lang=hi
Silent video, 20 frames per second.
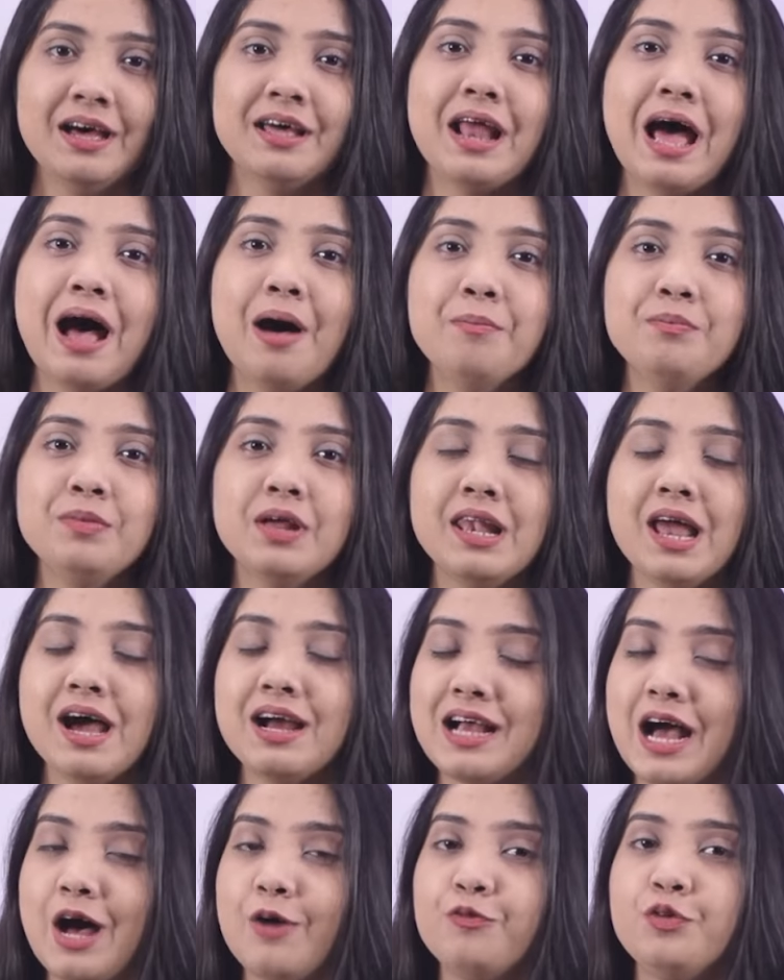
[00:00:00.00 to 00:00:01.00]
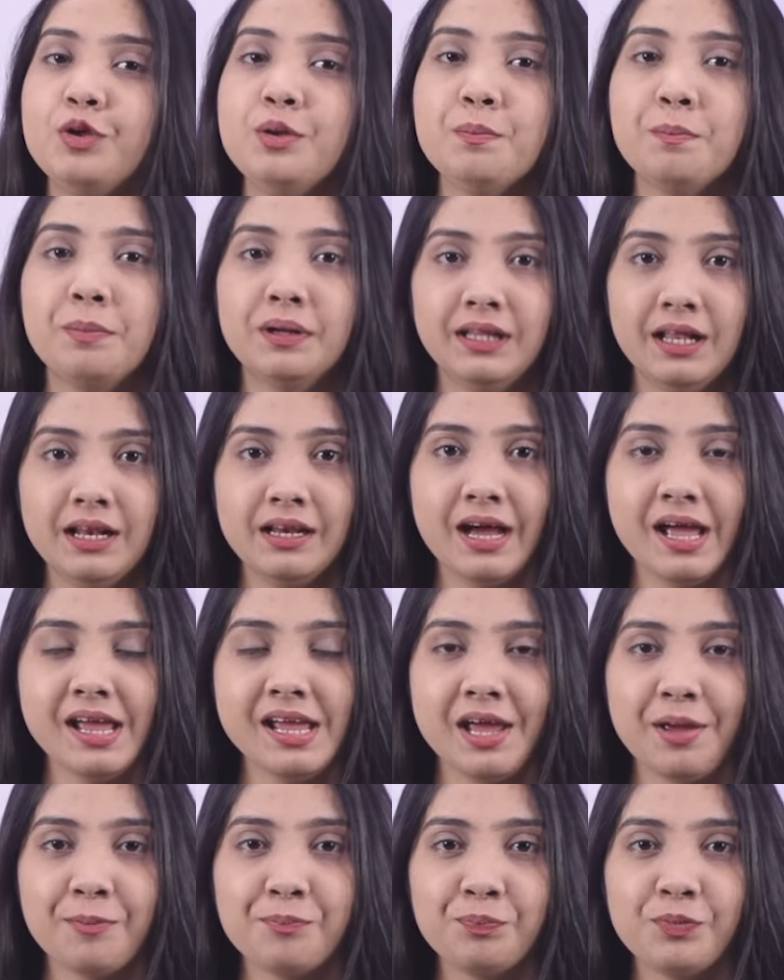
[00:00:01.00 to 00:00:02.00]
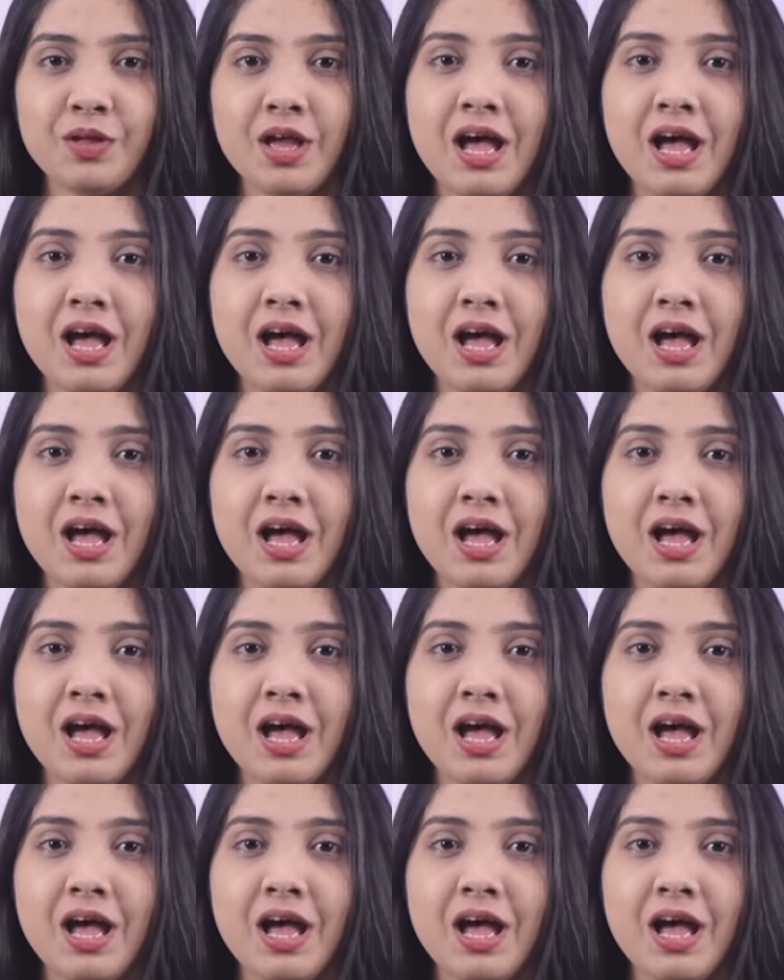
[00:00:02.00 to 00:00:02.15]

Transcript: रामलला काफी बदल गए हैं